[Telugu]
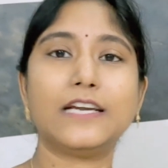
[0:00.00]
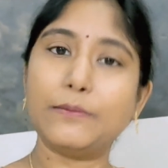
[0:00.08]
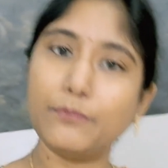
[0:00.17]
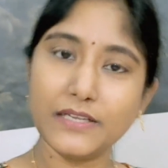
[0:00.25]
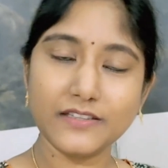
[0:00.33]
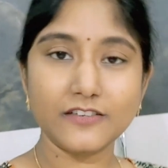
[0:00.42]

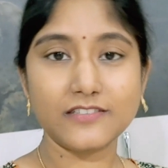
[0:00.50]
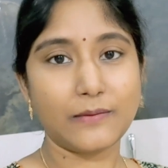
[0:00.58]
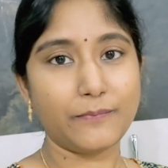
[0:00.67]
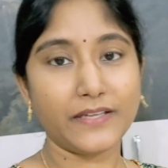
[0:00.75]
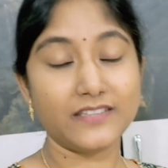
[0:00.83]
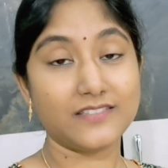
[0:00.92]
డబ్బు అందరూ
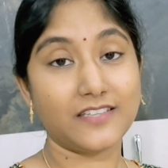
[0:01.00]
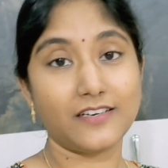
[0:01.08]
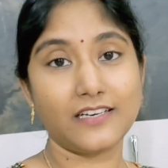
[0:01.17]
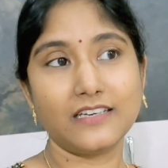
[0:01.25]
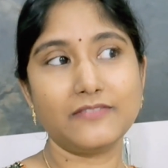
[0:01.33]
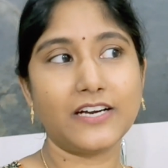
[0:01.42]

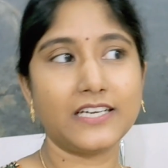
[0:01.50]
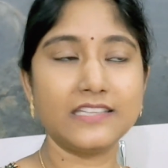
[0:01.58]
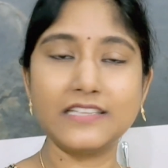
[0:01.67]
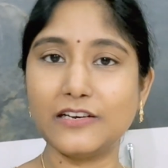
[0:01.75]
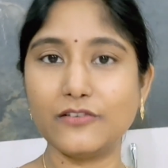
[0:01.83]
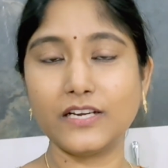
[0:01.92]
సంపాదిస్తారు కానీ
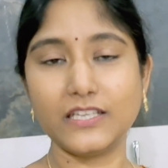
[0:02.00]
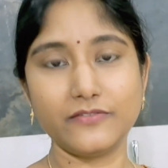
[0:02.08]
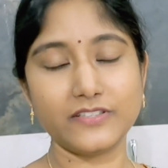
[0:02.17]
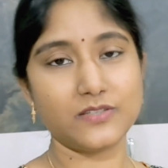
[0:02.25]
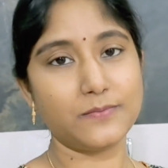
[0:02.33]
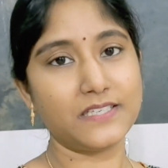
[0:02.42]
వాటిని తెలివిగా
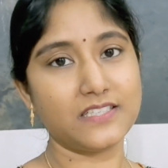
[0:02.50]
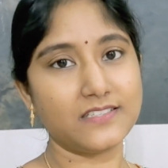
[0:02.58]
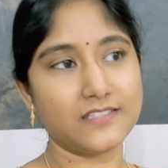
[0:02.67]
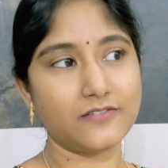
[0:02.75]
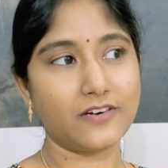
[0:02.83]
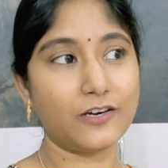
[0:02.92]
ఇన్వెస్ట్మెంట్
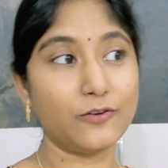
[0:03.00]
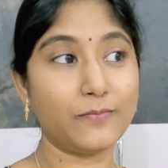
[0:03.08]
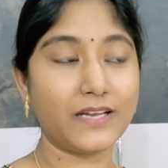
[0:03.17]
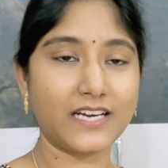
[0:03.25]
చేసిన వాళ్ళు